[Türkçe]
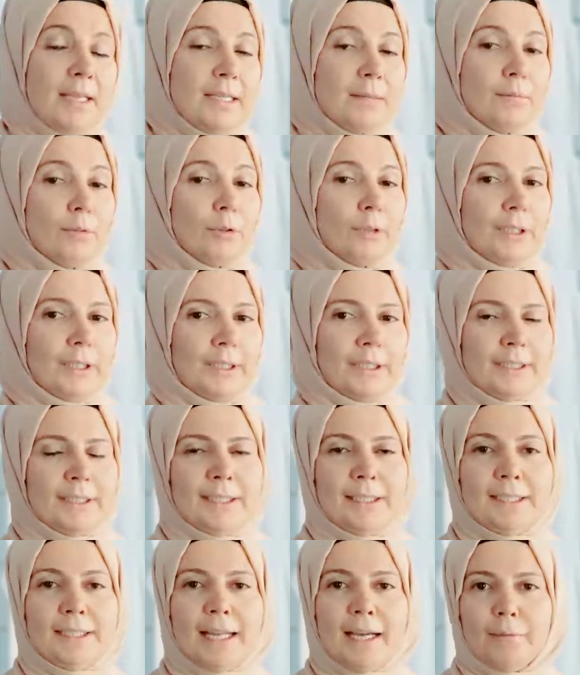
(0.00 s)

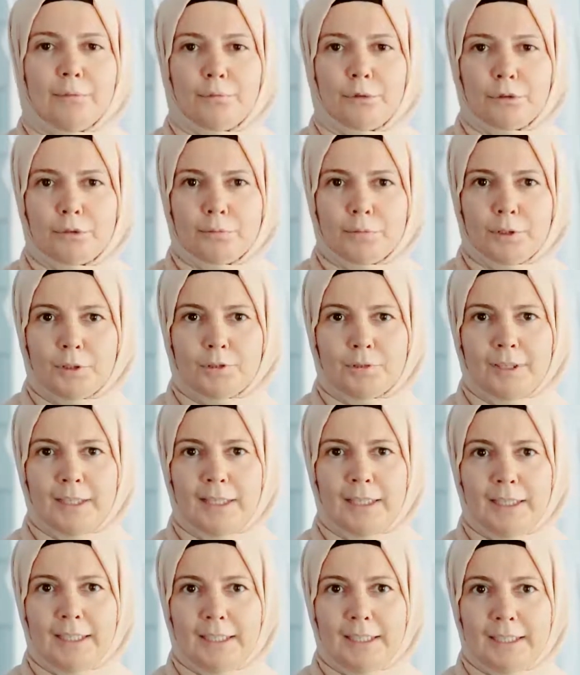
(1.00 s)
Modalın nem tutma
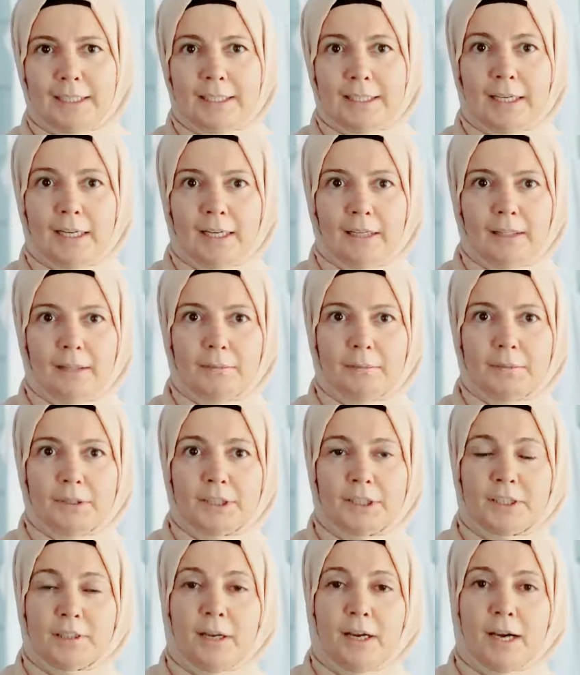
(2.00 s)
özelliğini
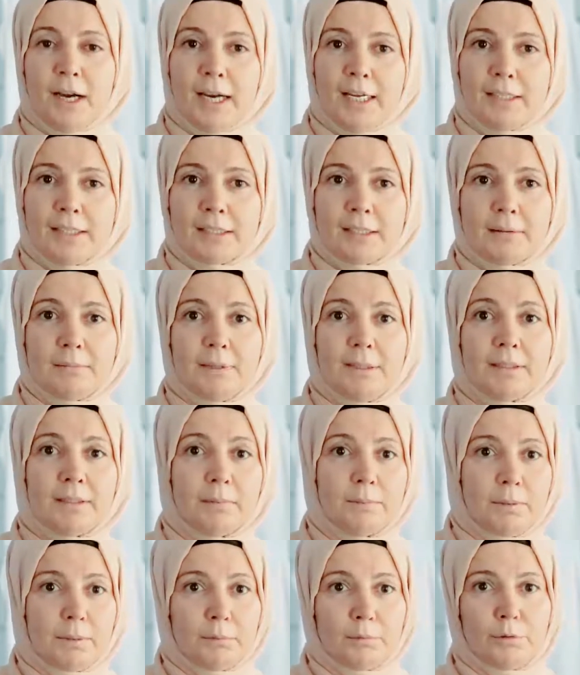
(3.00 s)
almış, aynı zamanda
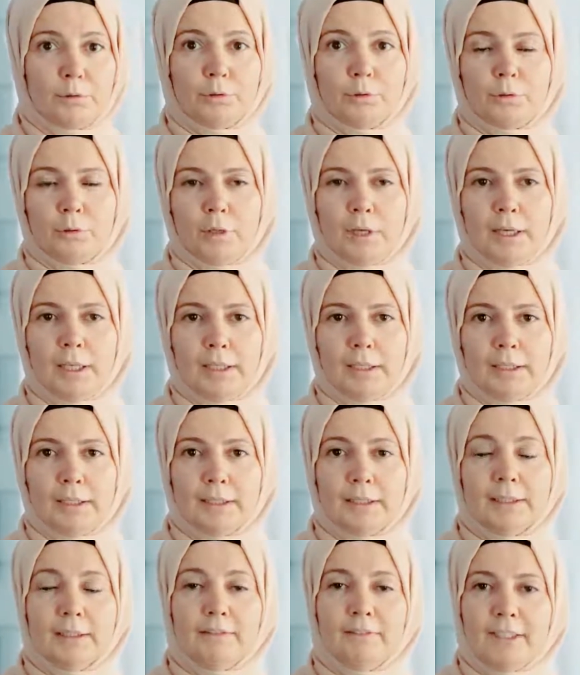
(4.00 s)
pamuğun
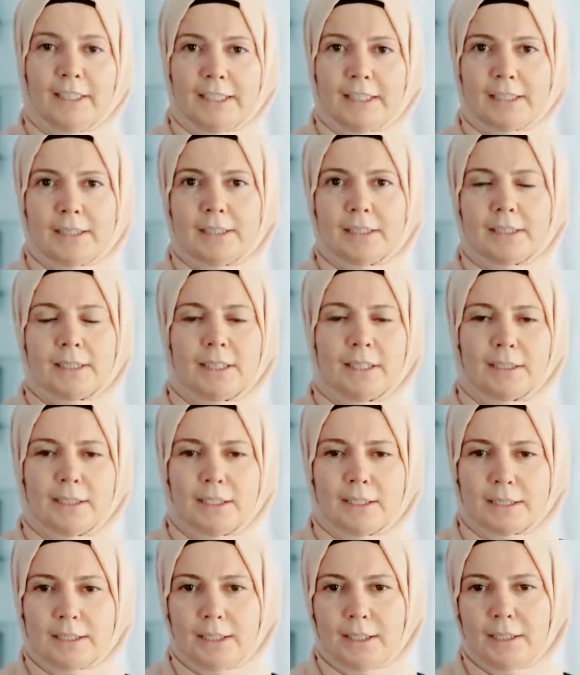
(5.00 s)
doğallığı ve ikisini
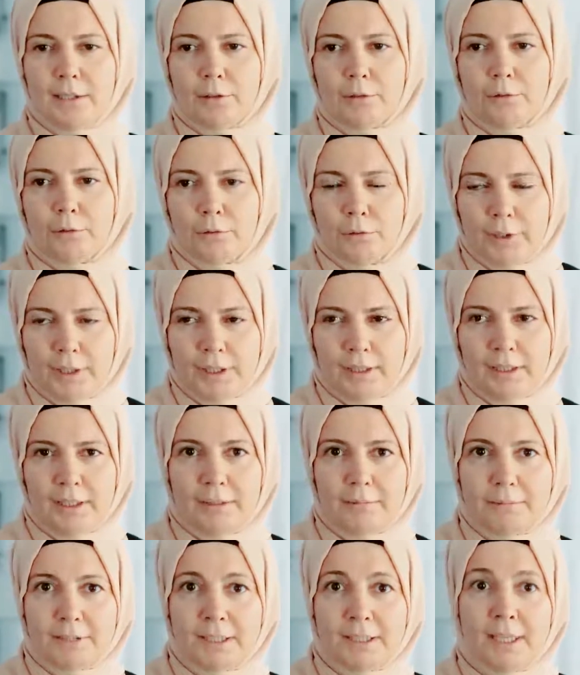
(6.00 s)
sentezleyerek
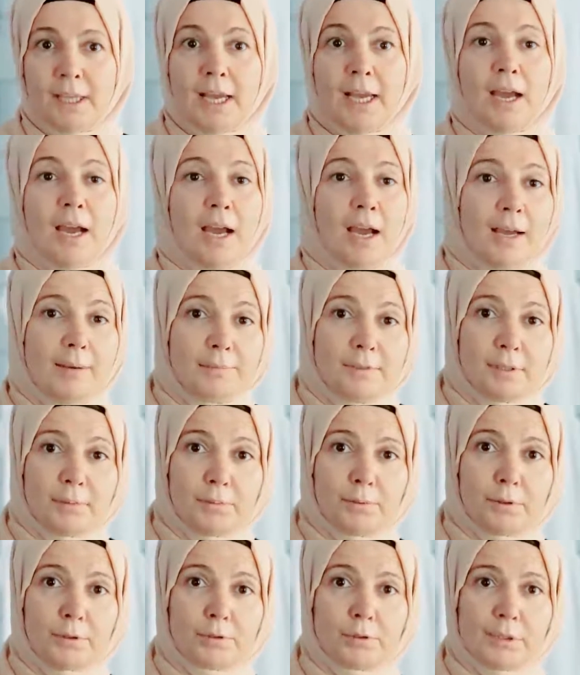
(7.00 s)
ürettiğimiz hem
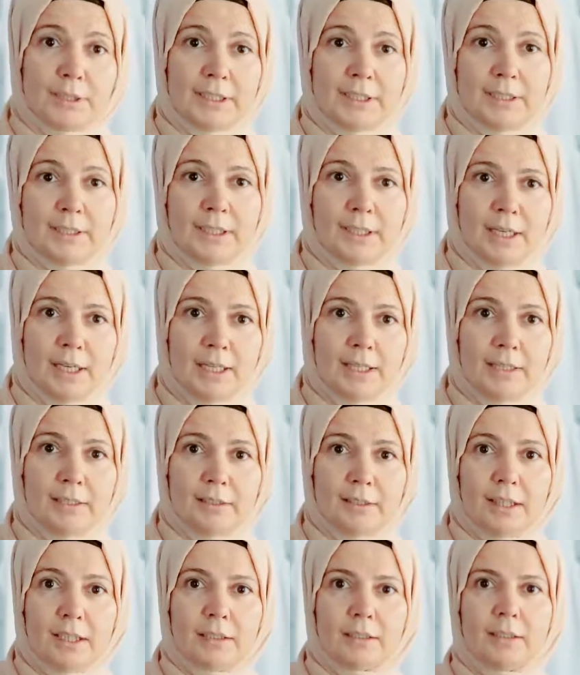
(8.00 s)
sporcuların
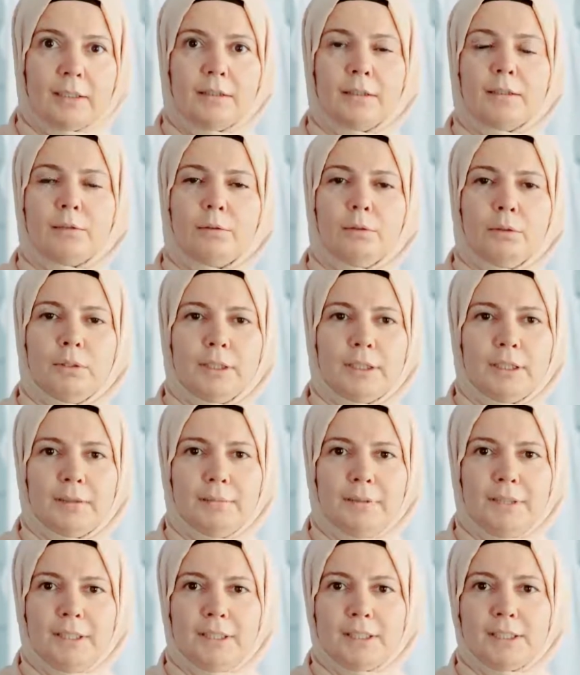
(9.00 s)
gayet rahatlıkla
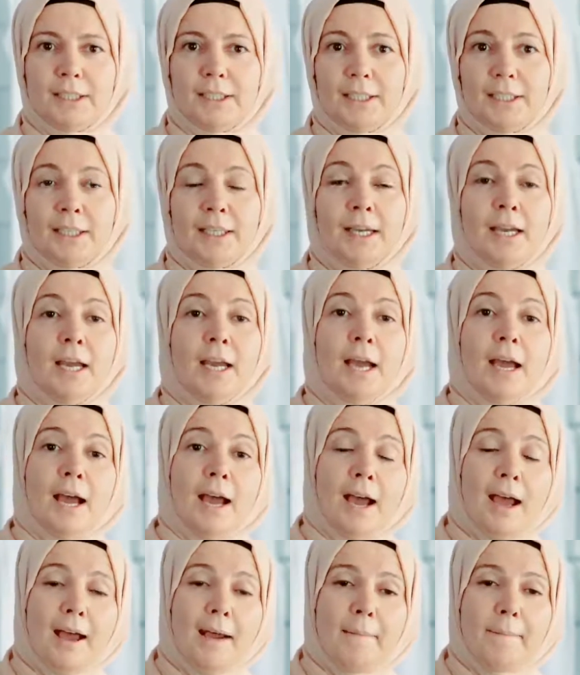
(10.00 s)
kullanabileceği
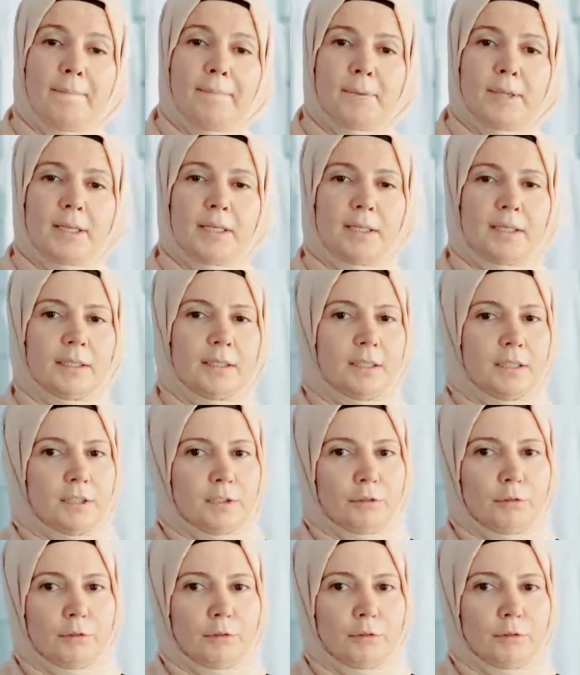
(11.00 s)
hem e, iş